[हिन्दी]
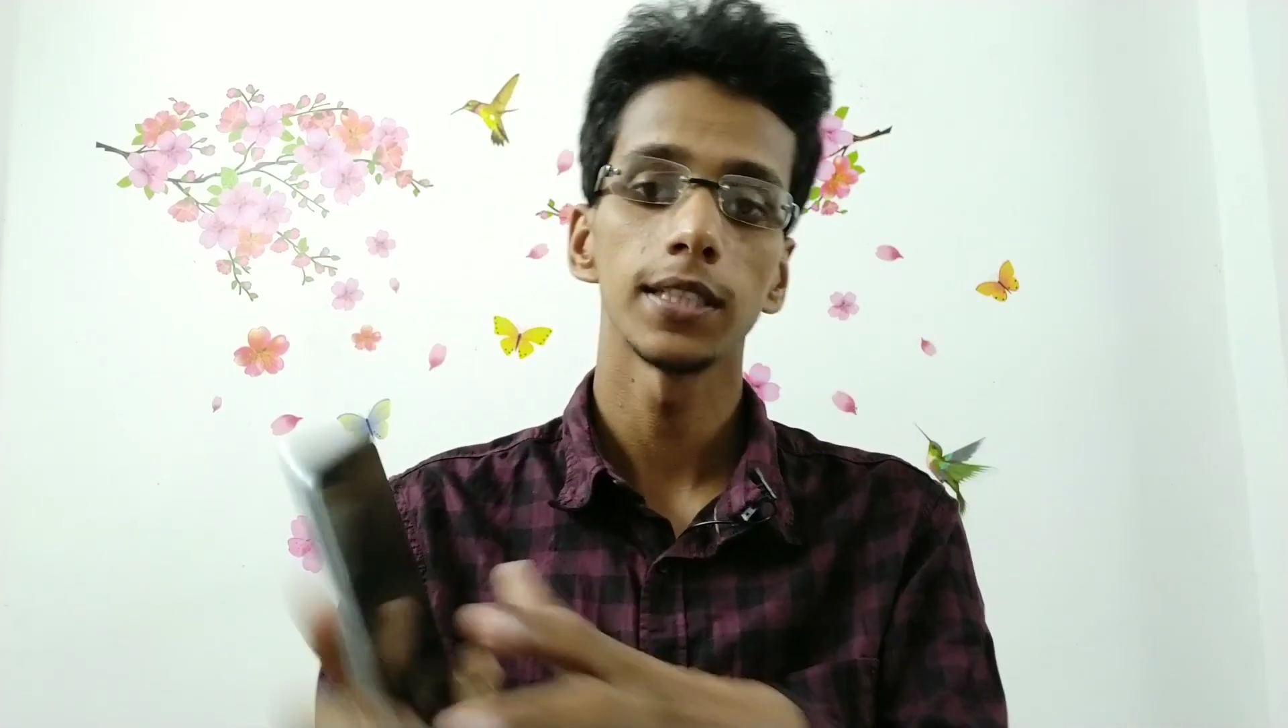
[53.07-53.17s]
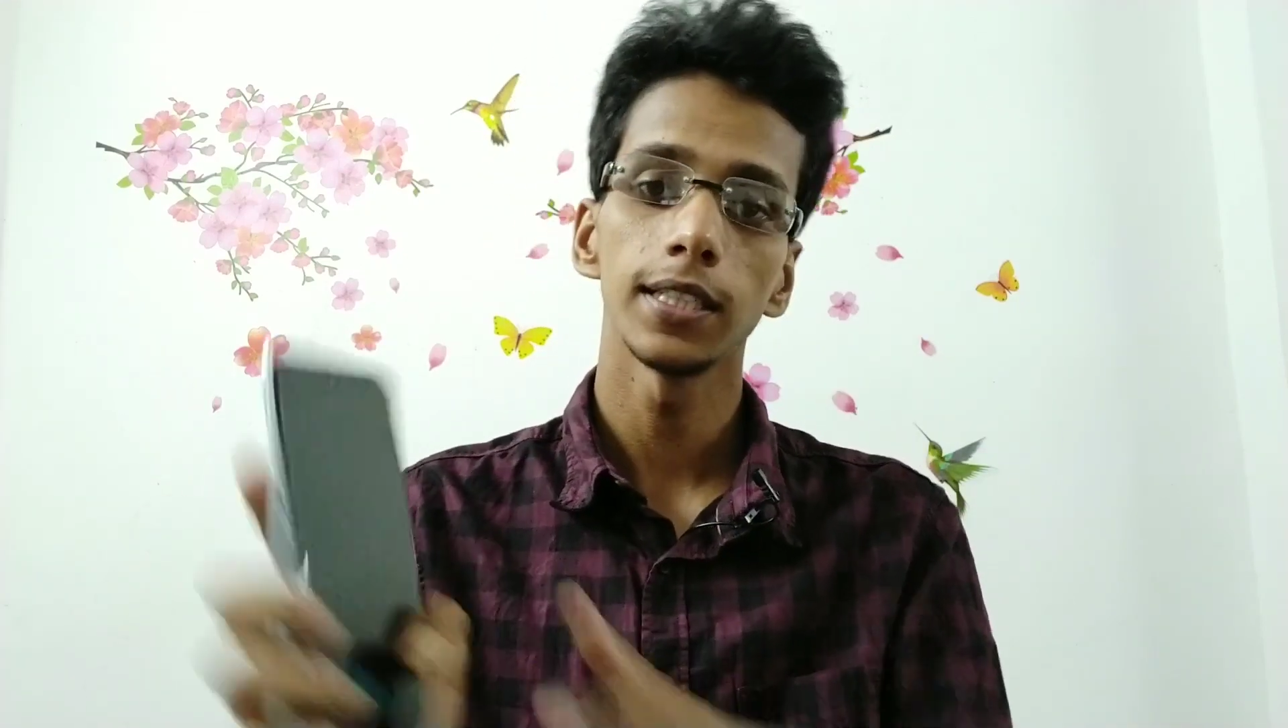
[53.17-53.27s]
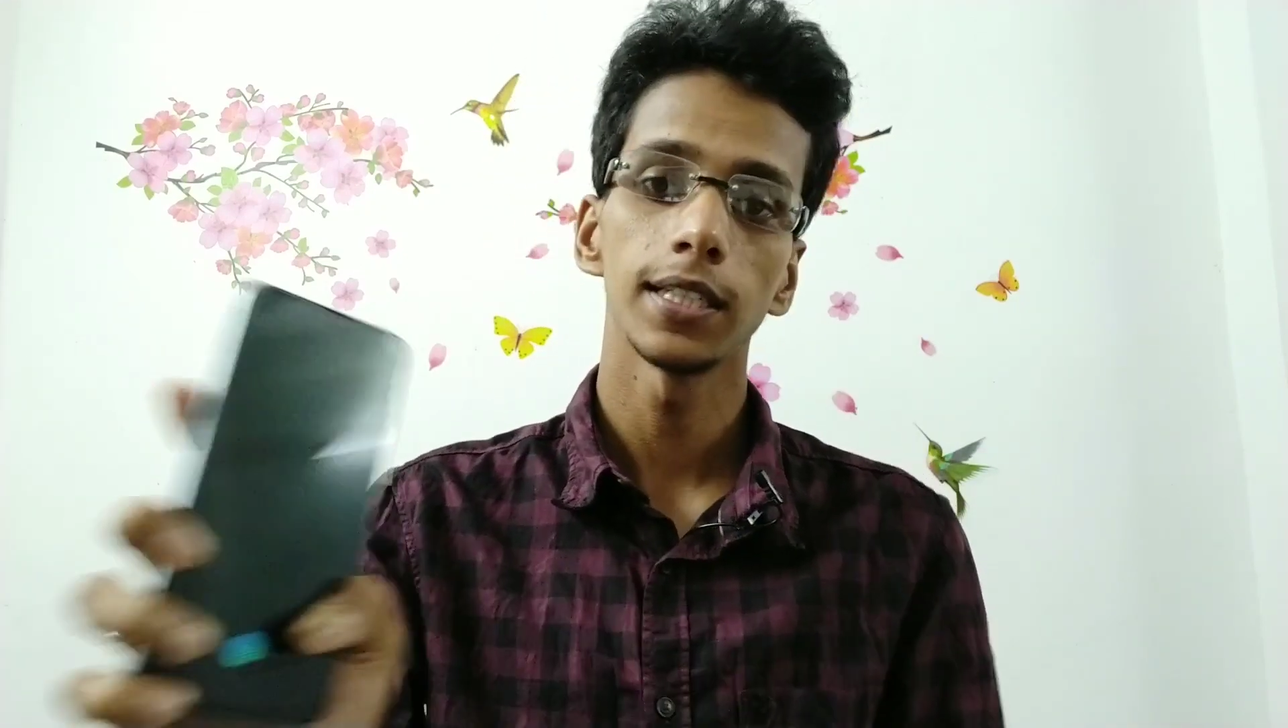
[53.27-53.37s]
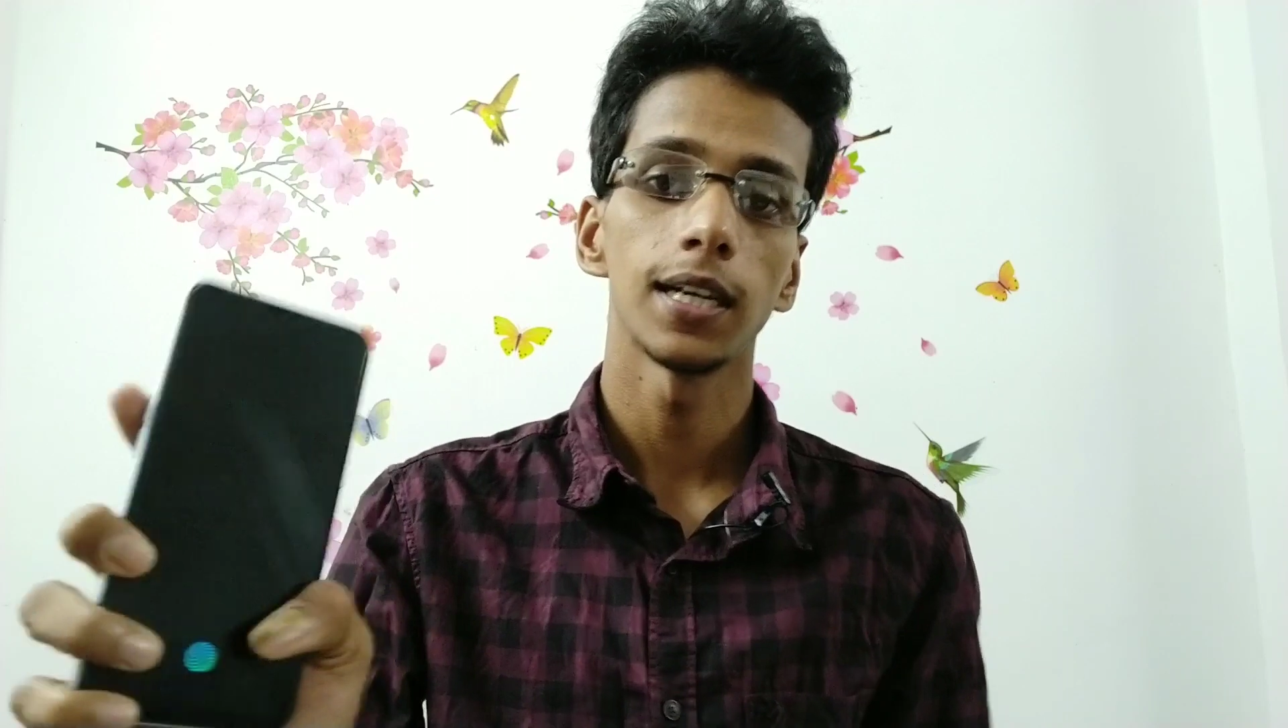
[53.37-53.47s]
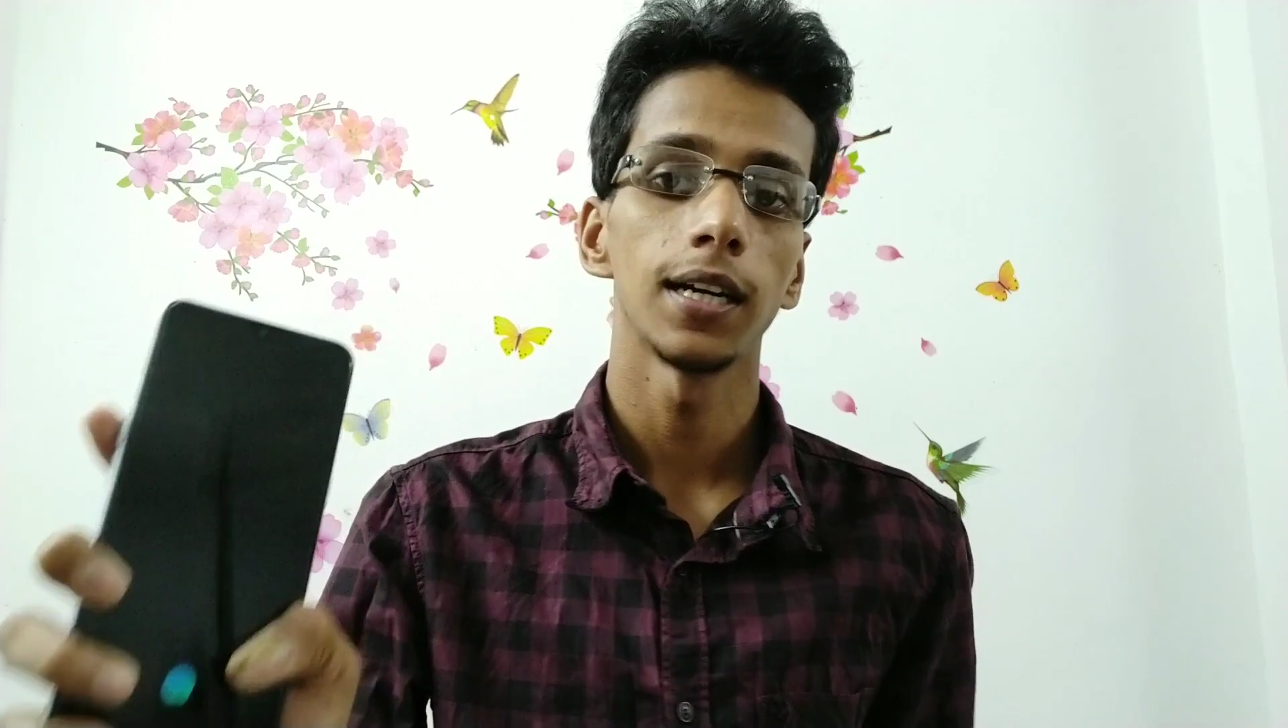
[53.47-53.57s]

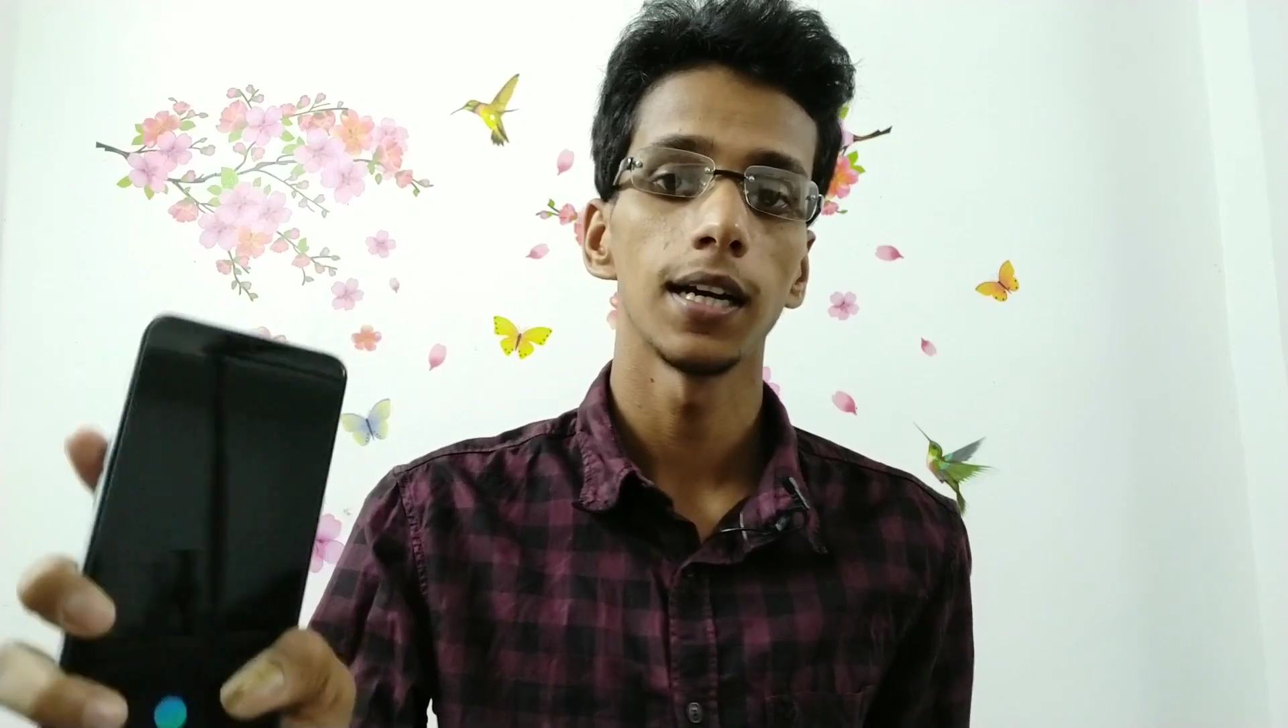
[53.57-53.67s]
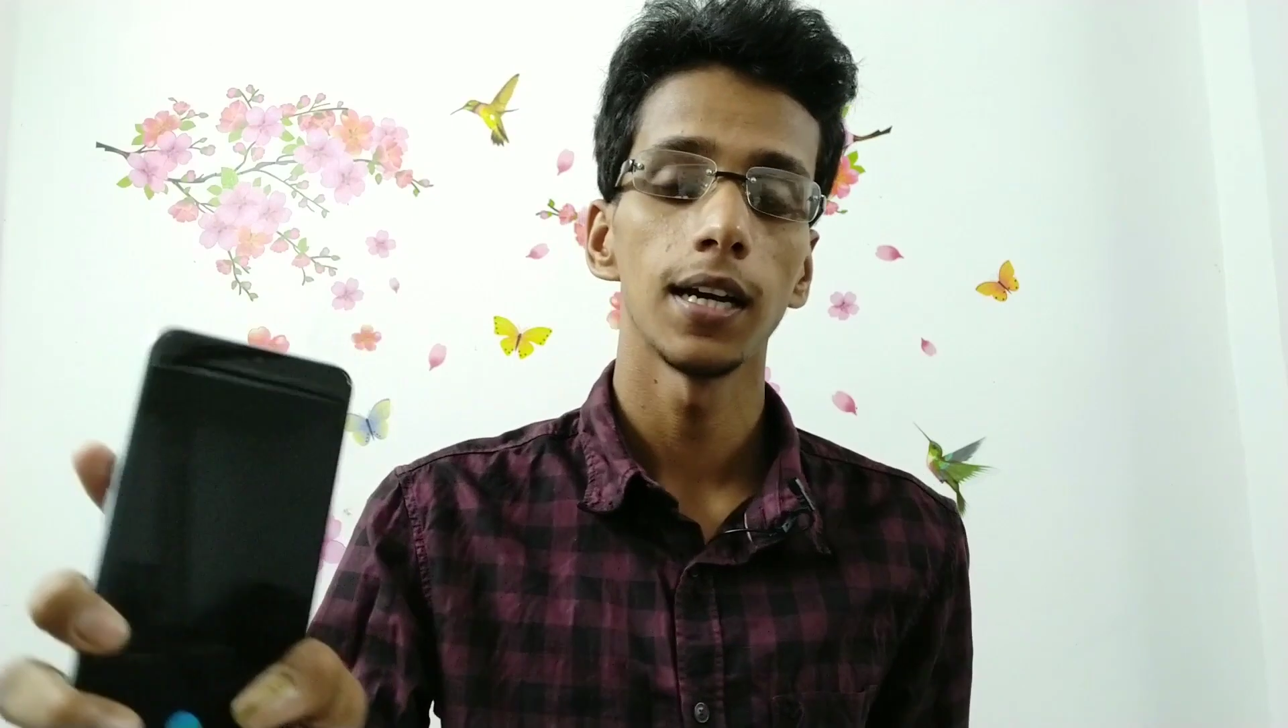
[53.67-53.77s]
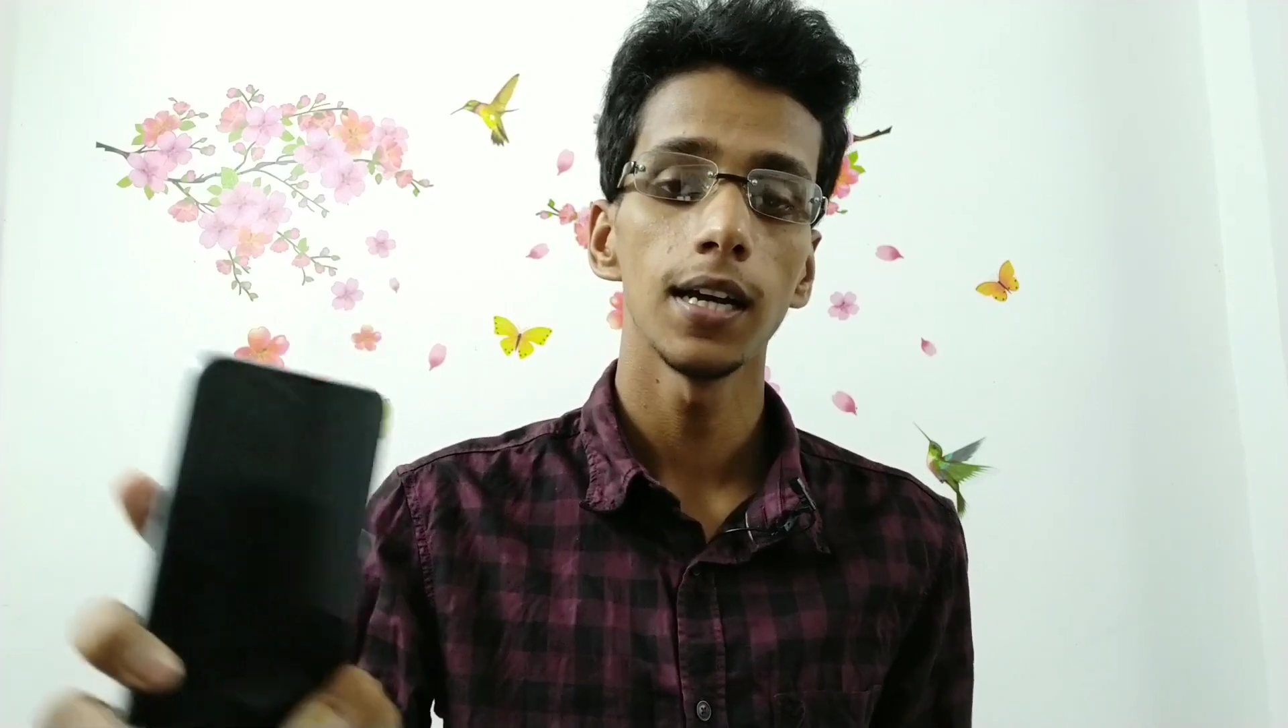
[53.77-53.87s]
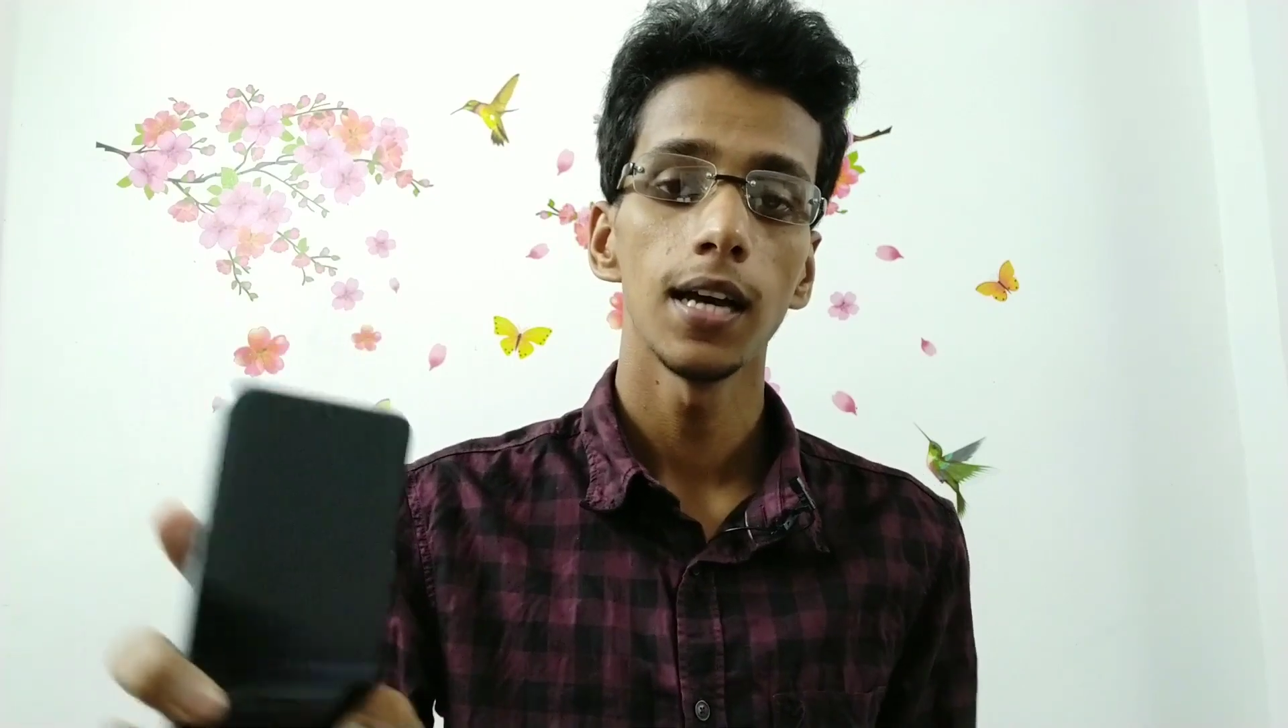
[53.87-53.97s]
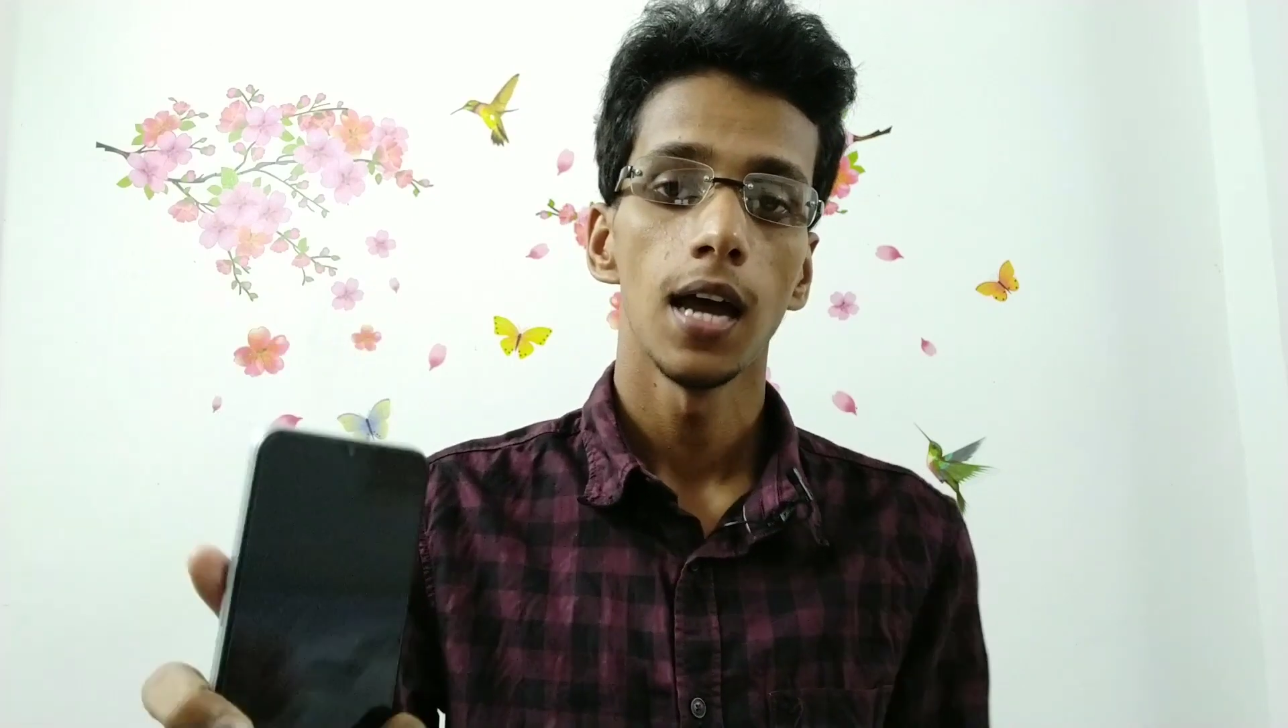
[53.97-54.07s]
नहीं किया
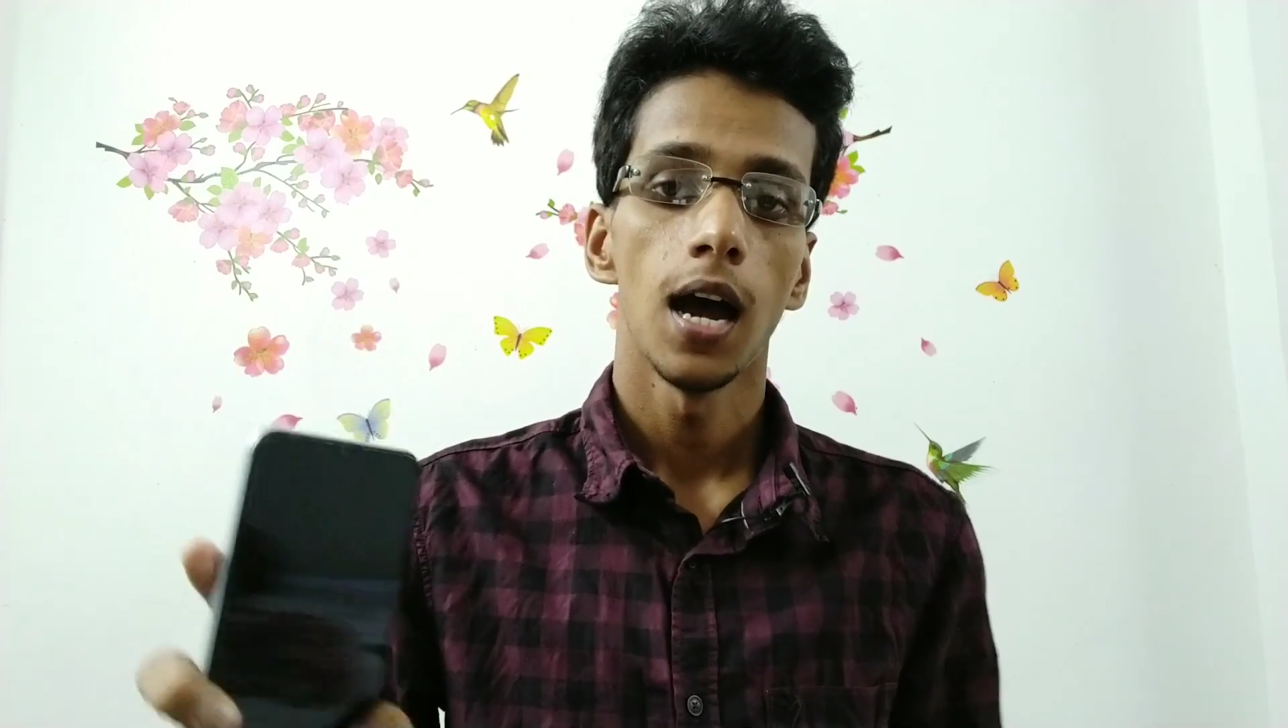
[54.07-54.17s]
गया है